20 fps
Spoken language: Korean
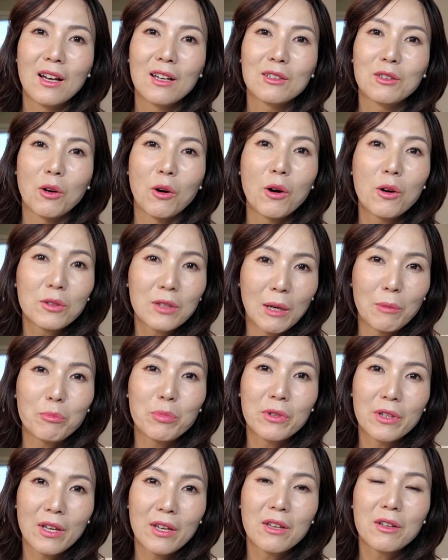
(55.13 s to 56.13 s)
더
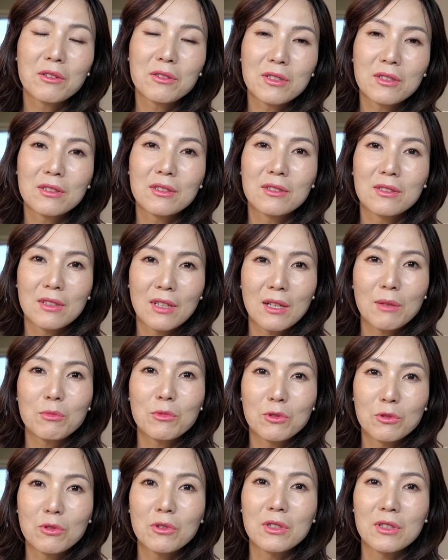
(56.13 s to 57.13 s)
나쁘게 헤어지는
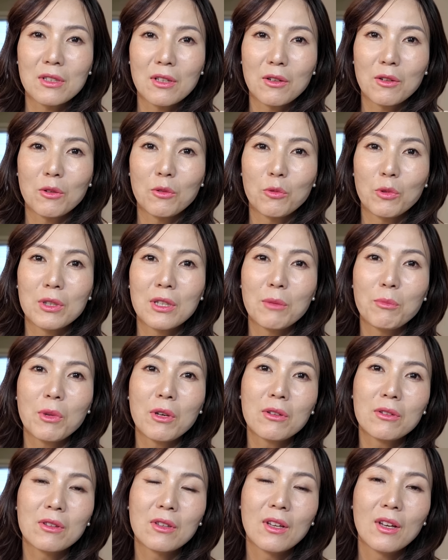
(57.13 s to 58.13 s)
사람들도 있어요
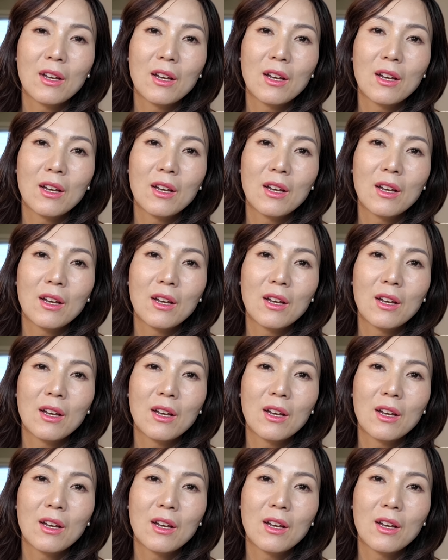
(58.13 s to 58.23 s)
왜냐면